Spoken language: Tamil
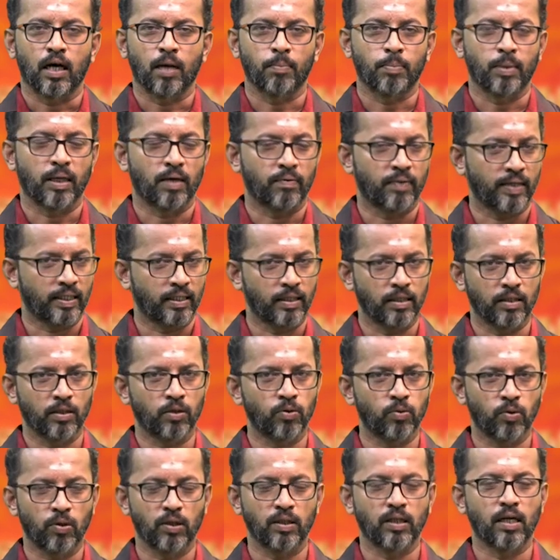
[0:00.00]
அப்போ அவற்றை
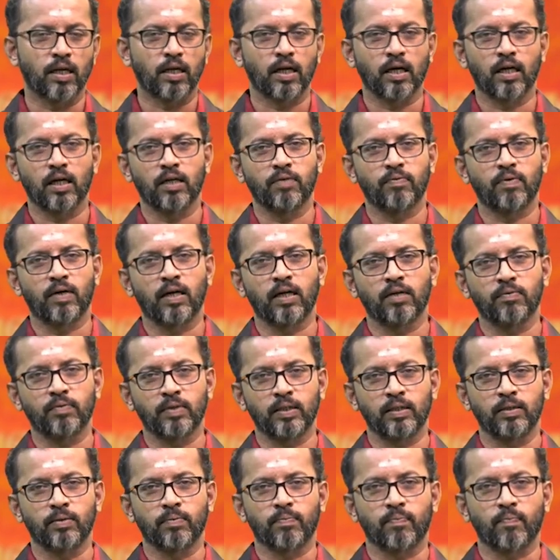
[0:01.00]
எதிர்கொண்டு தான் நாங்கள் வாழ
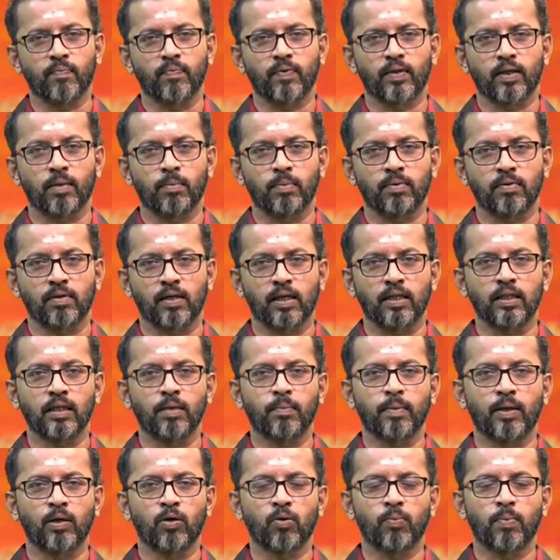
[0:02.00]
வேண்டும்
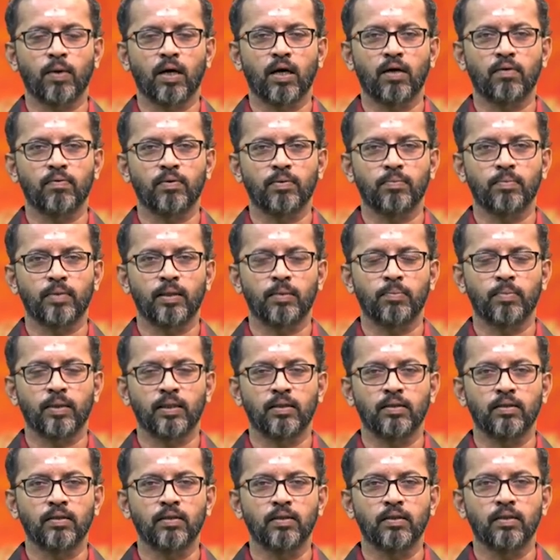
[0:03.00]
சிறந்த மனோபாவம்
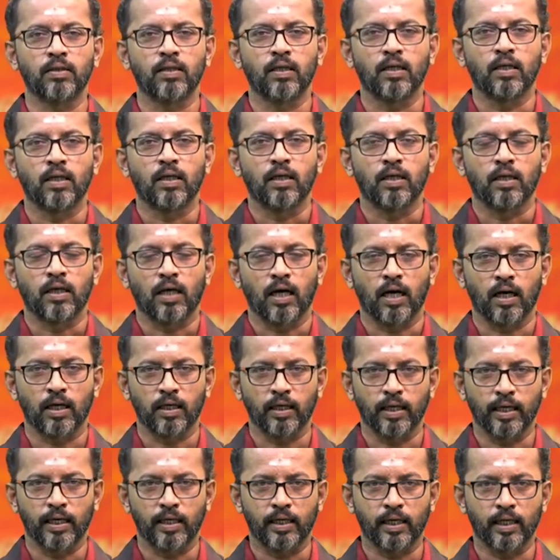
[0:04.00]
என்பது
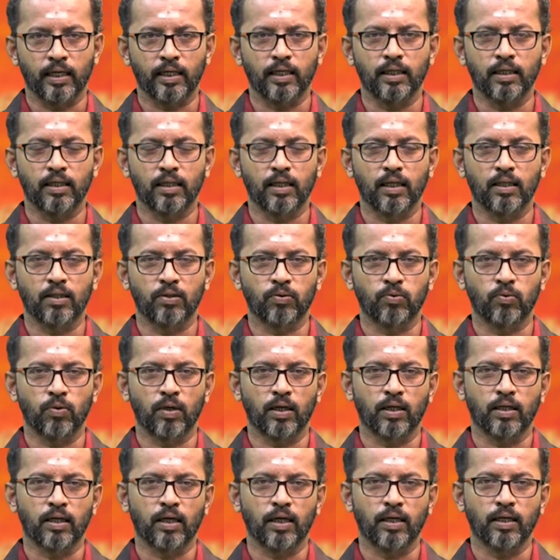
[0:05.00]
அங்கே கிடைக்கின்ற அந்த
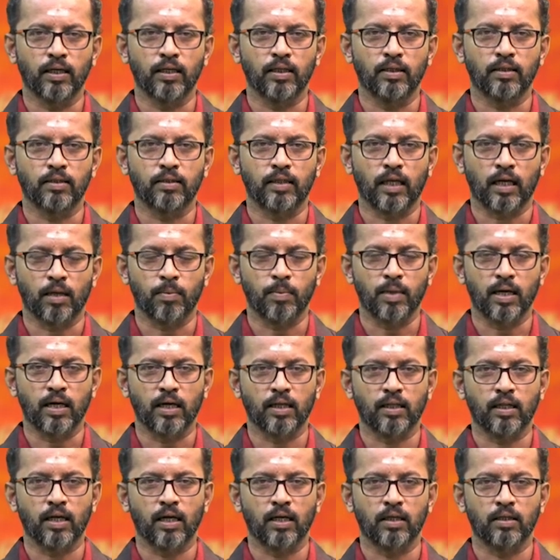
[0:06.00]
சூழல்களை
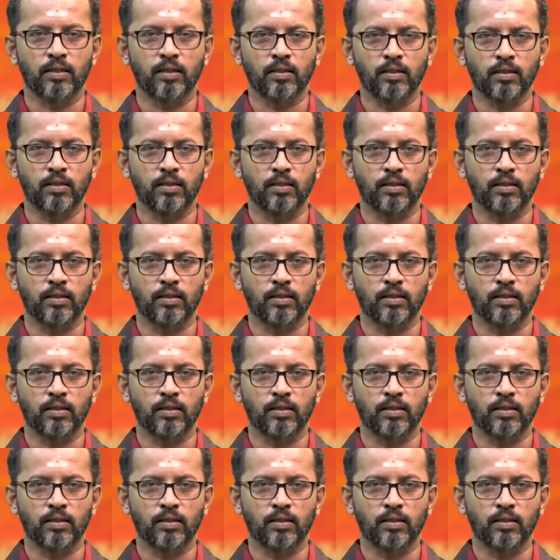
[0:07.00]
தரமானதாக